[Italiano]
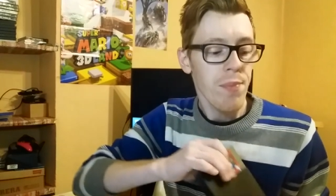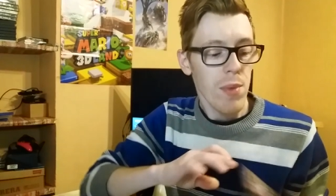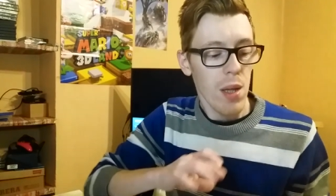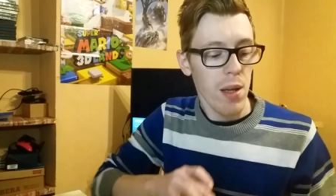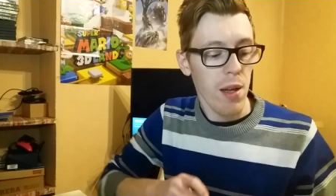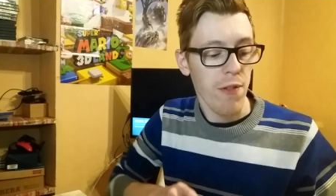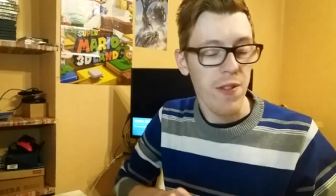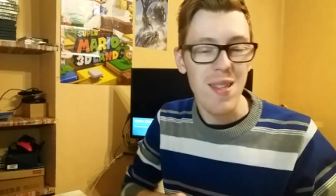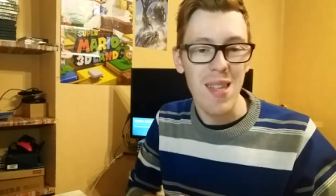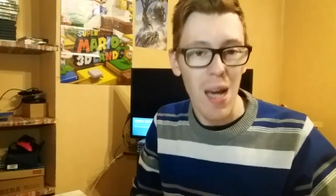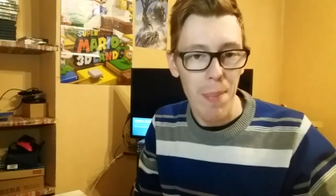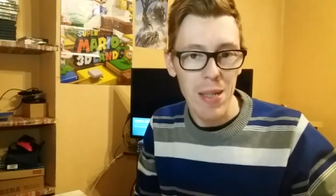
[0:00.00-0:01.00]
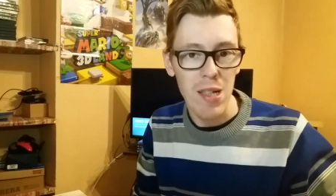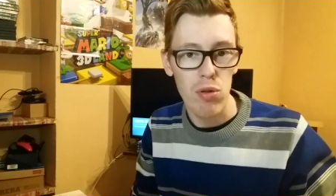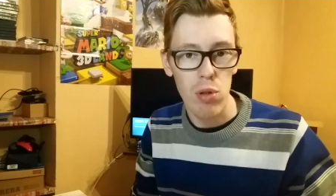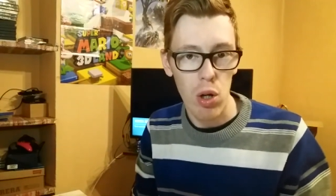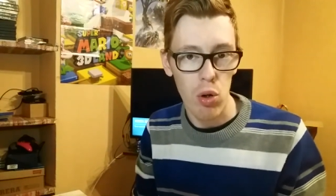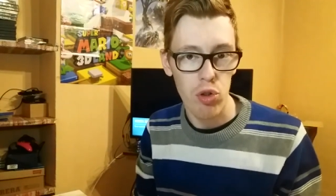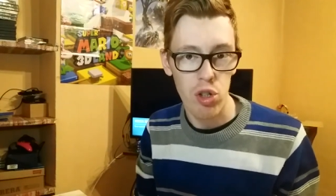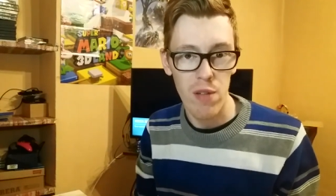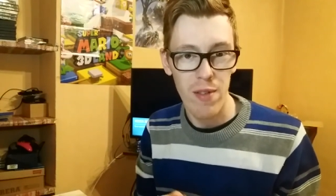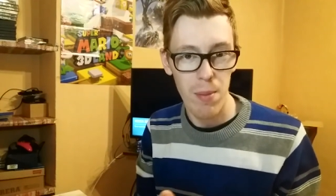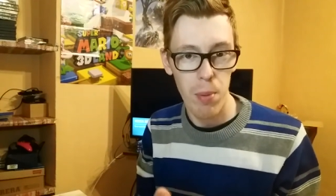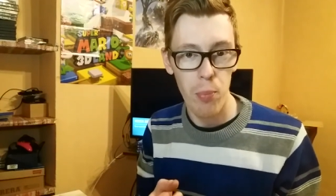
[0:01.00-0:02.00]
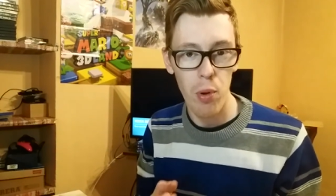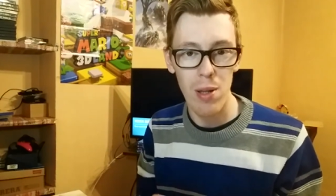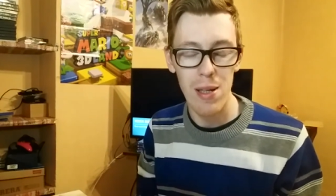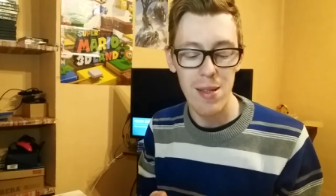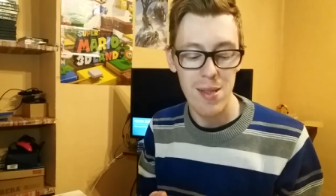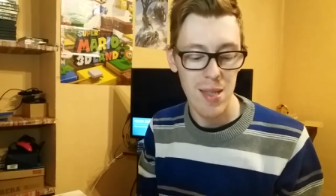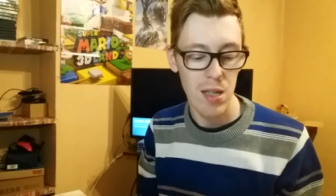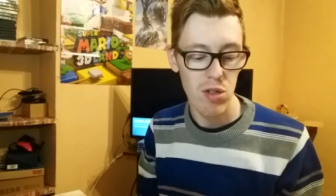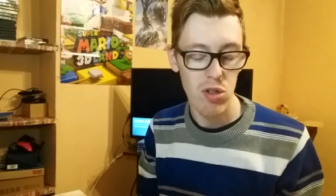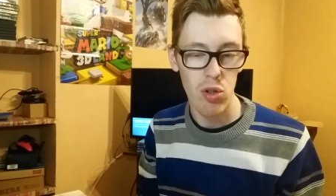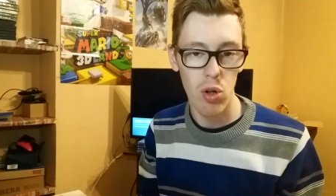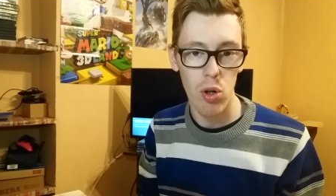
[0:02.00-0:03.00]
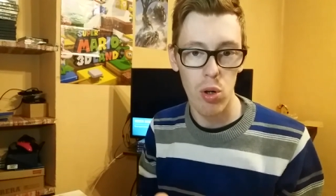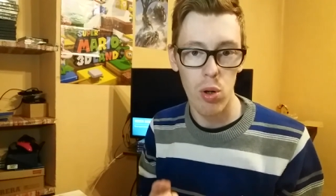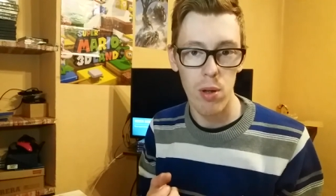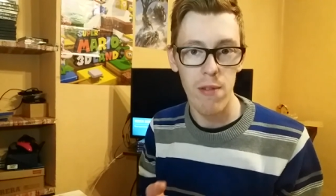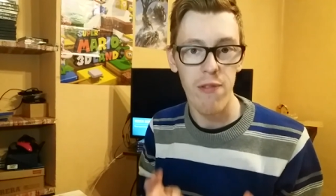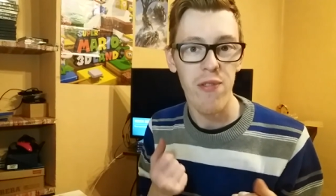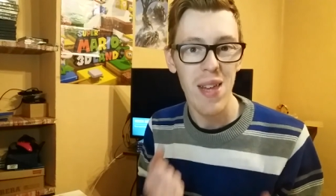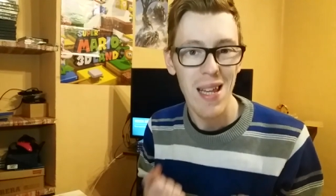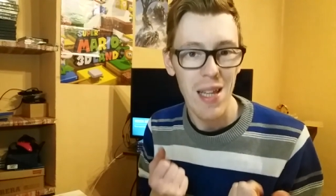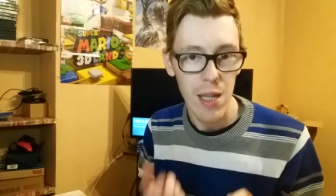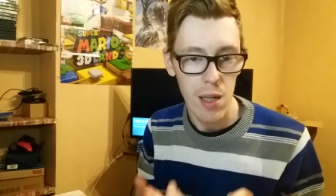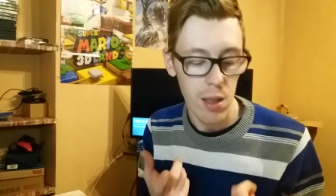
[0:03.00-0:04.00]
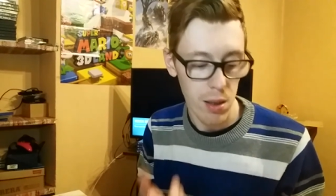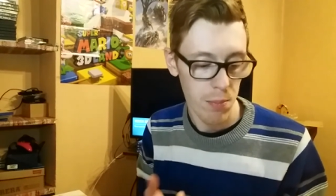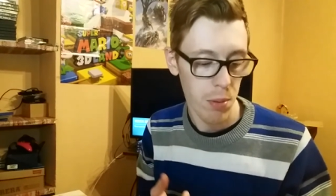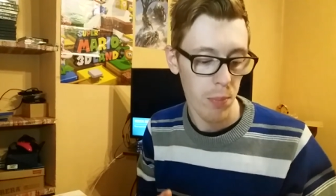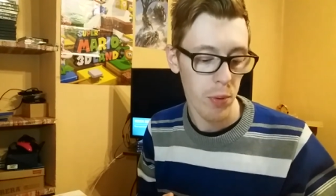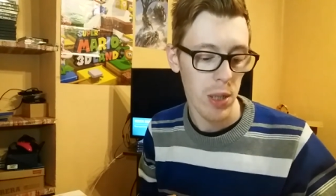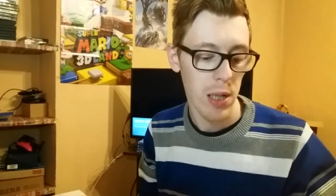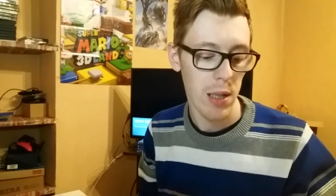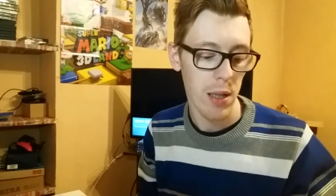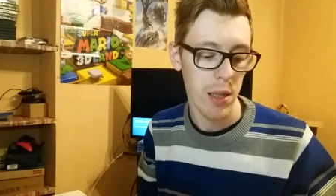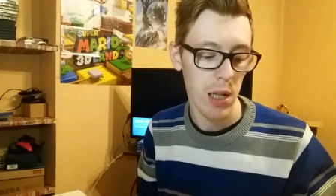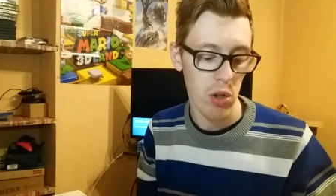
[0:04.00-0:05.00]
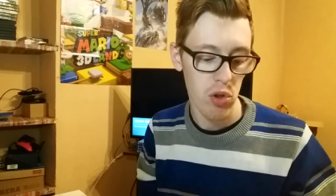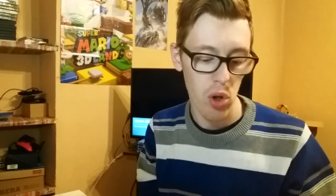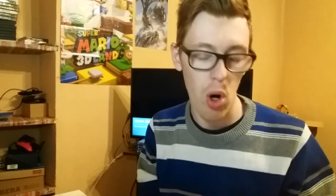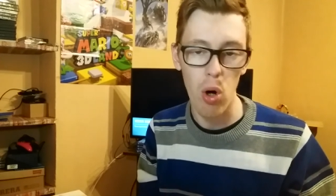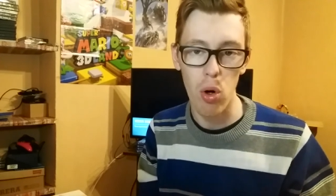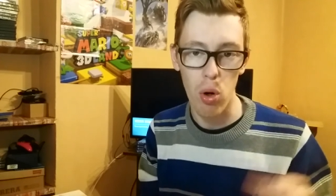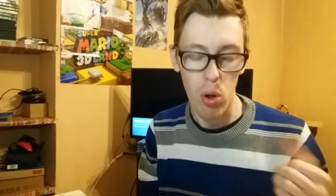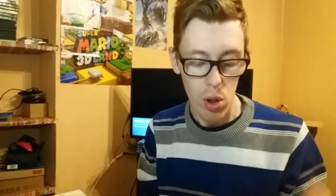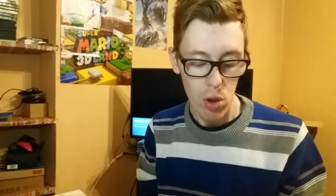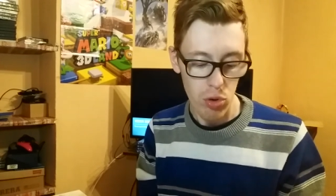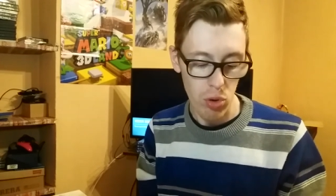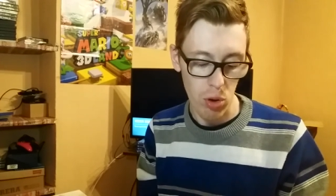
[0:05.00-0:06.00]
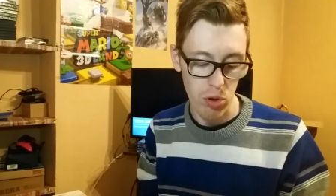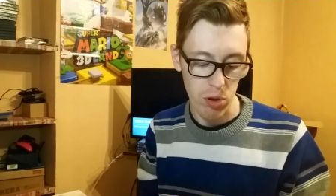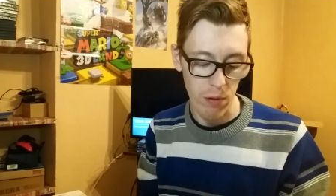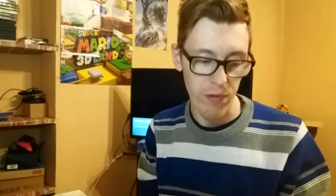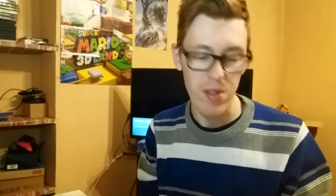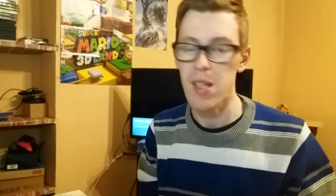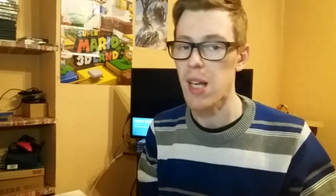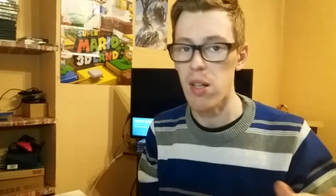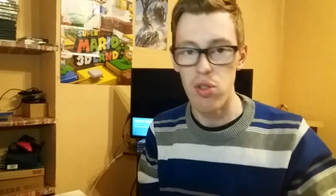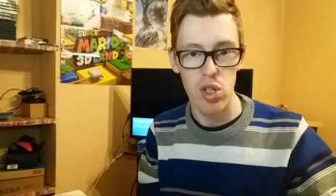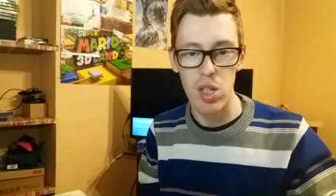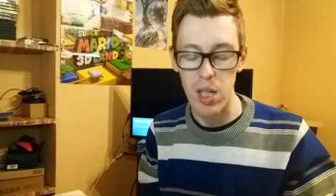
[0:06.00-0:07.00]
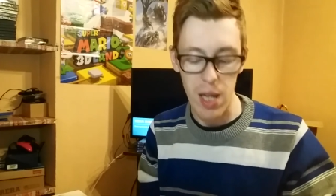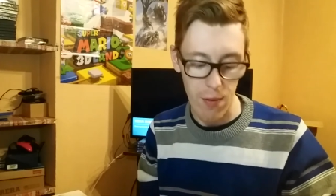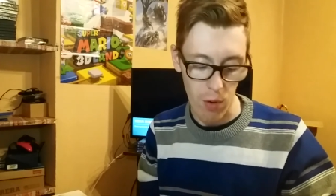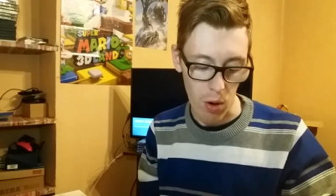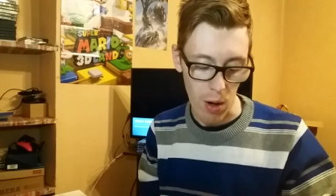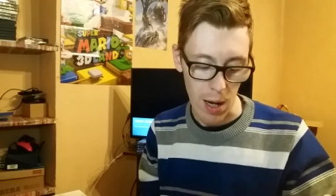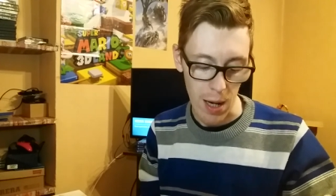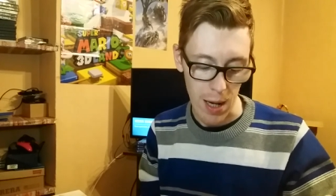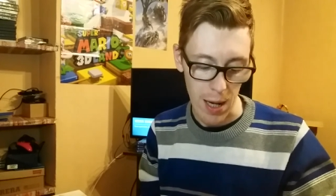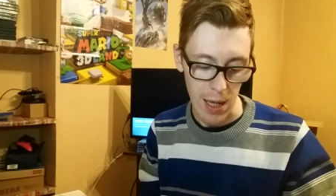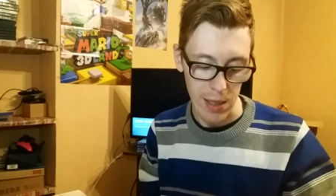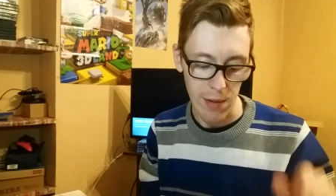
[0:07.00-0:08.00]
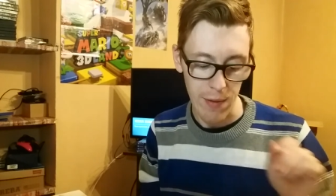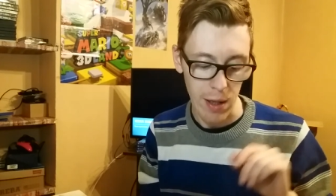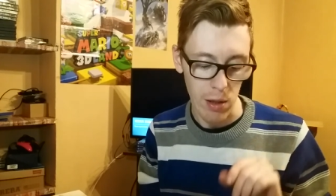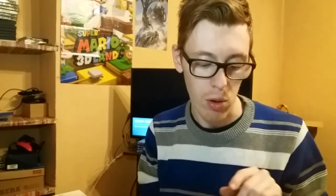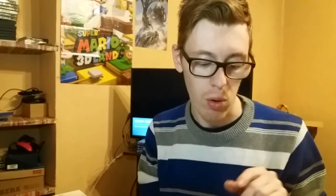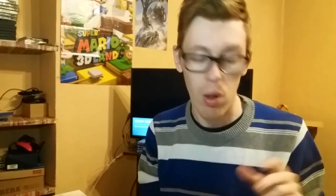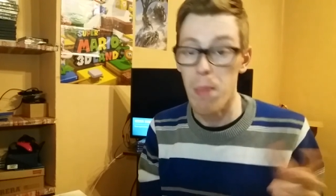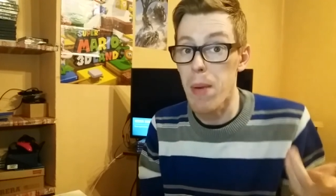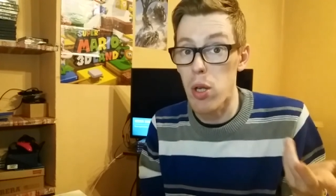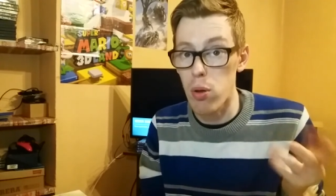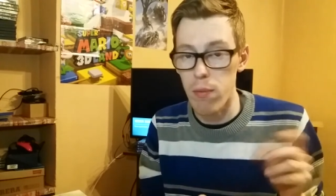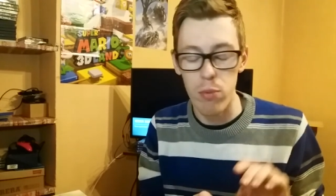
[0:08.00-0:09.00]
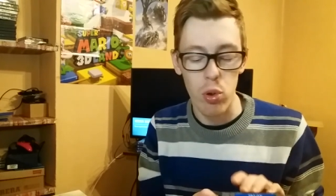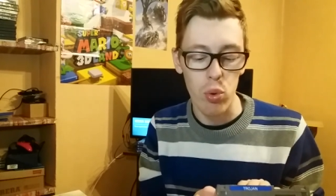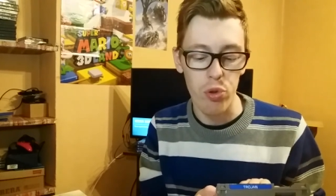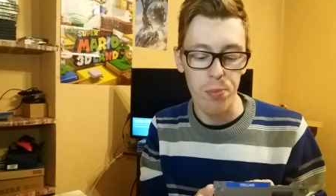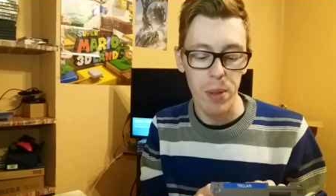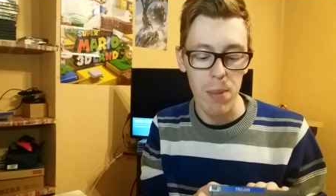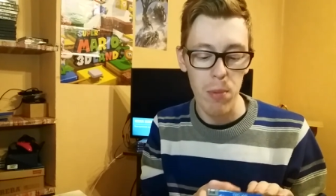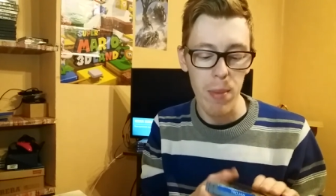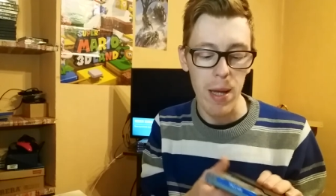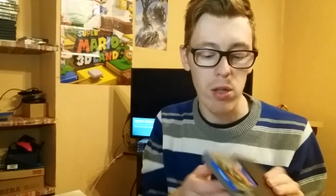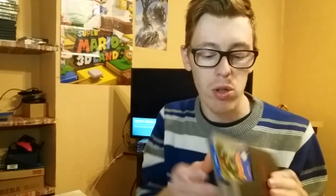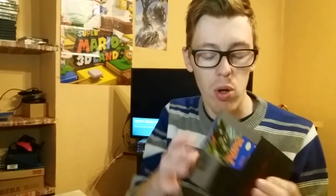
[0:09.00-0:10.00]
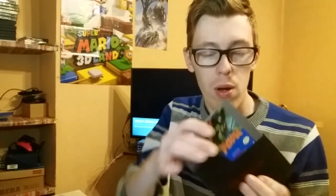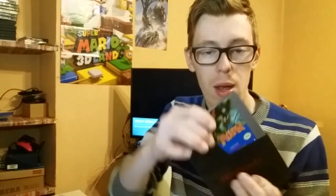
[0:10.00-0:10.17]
eh, fisicamente sulla console, avere proprio il senso, il feeling proprio del, del gioco su console fisica, ci tenevo a, ad averlo almeno l'us per il momento.